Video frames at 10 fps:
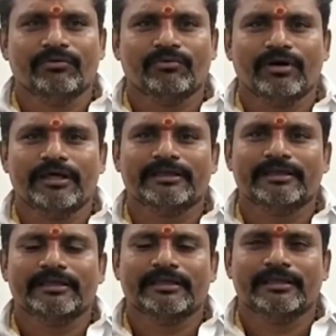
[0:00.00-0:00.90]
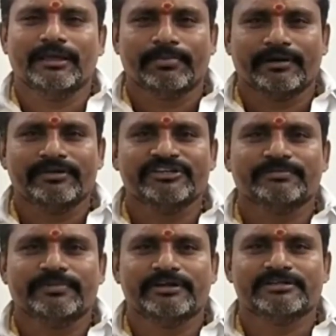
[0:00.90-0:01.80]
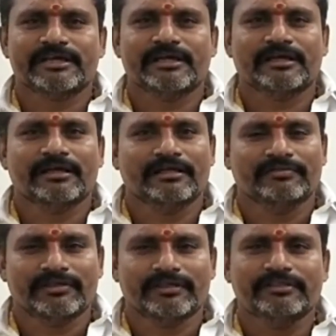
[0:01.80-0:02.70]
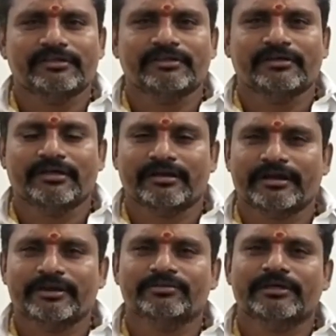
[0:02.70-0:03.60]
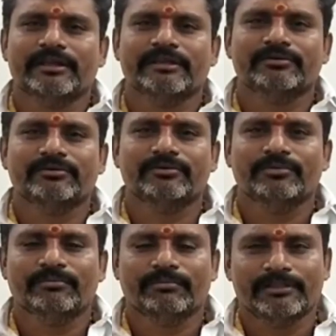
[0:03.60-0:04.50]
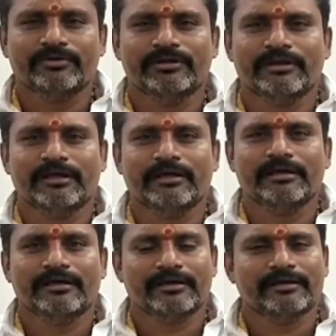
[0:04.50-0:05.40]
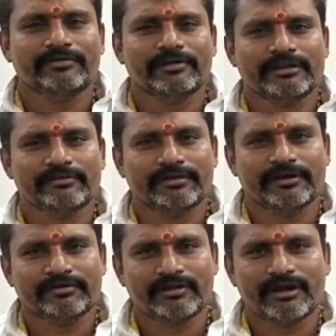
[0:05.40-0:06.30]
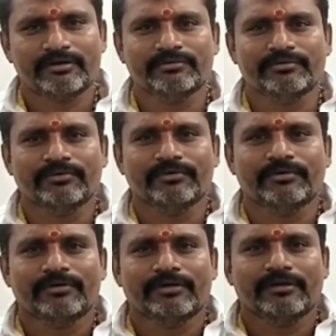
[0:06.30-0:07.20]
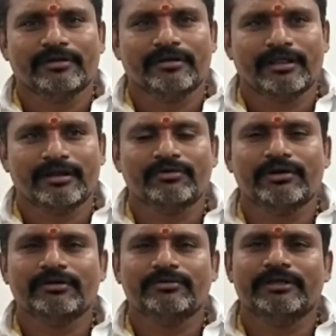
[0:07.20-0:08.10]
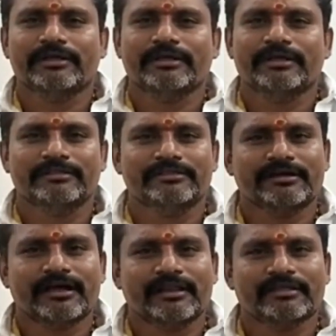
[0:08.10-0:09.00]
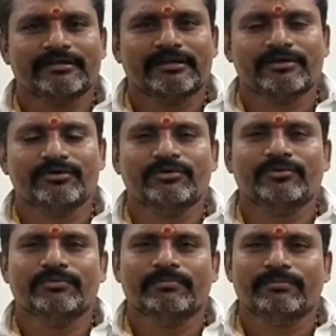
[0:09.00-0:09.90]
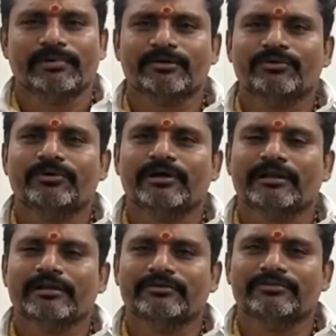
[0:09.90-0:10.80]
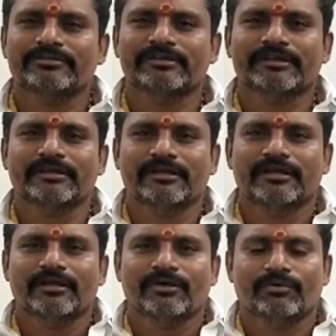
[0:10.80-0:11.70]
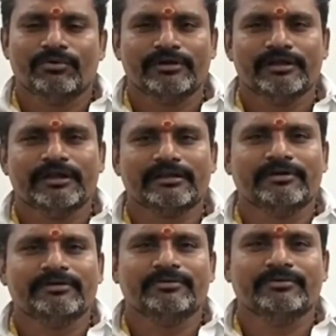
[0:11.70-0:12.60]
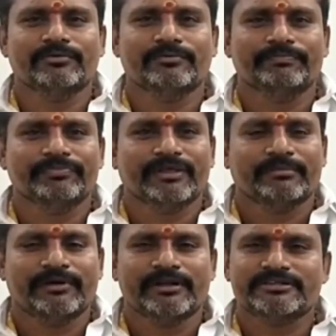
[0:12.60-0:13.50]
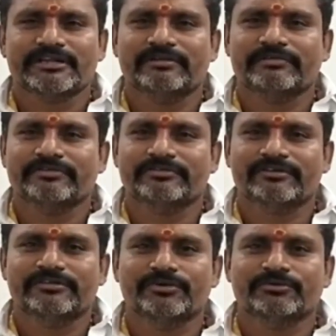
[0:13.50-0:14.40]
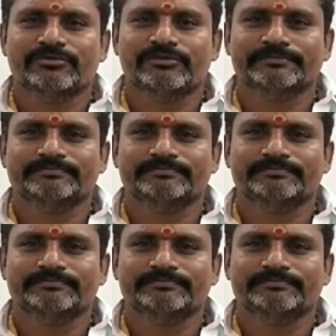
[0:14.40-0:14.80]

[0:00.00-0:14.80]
వారికి ప్రవేశ పరీక్ష తేదీ రెండవ తారీఖు పదవ నెల రెండు వేల ఇరవై రెండు నాడు నల్గొండలోని ఎన్జీ కళాశాలలో పదకొండు గంటల నుంచి ఒంటి గంట వరకు పరీక్ష నిర్వహించడం జరుగుతుంది